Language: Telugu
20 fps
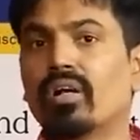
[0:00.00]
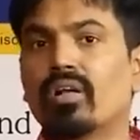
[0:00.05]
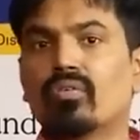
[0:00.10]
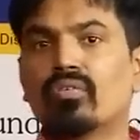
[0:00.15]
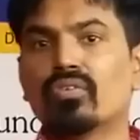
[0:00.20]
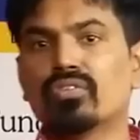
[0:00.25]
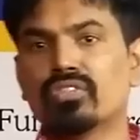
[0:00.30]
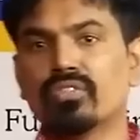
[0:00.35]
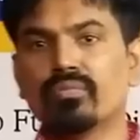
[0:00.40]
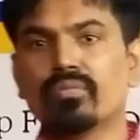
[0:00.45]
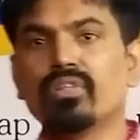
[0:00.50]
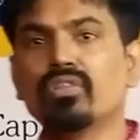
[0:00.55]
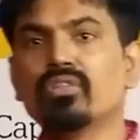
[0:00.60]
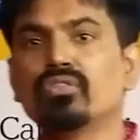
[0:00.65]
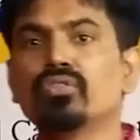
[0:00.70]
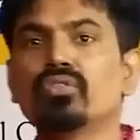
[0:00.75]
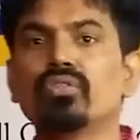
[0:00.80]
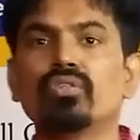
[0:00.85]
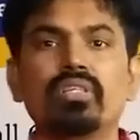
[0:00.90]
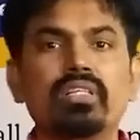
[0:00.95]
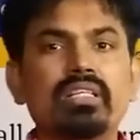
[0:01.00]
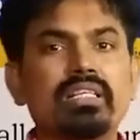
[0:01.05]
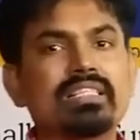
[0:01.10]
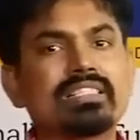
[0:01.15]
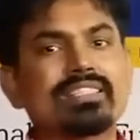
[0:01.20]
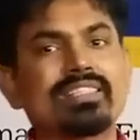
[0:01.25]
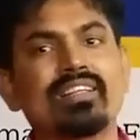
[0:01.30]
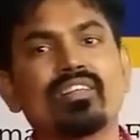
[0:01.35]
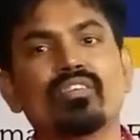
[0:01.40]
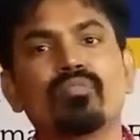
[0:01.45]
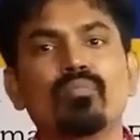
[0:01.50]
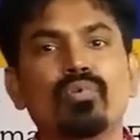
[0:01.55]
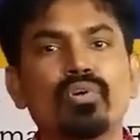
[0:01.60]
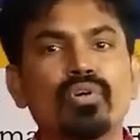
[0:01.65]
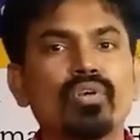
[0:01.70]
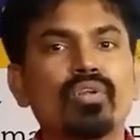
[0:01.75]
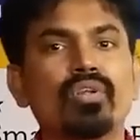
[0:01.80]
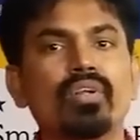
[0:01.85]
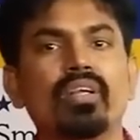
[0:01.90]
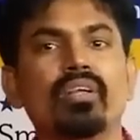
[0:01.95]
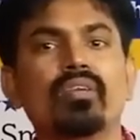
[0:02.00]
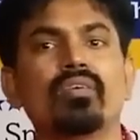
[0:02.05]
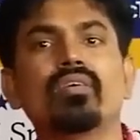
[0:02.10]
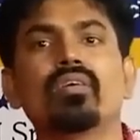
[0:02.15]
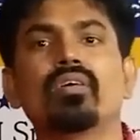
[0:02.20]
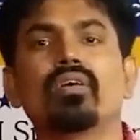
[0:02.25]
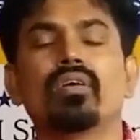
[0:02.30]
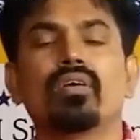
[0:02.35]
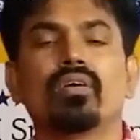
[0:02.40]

వాళ్ళ కోసం ఈరోజు డిజిటల్ బోర్డులో నేను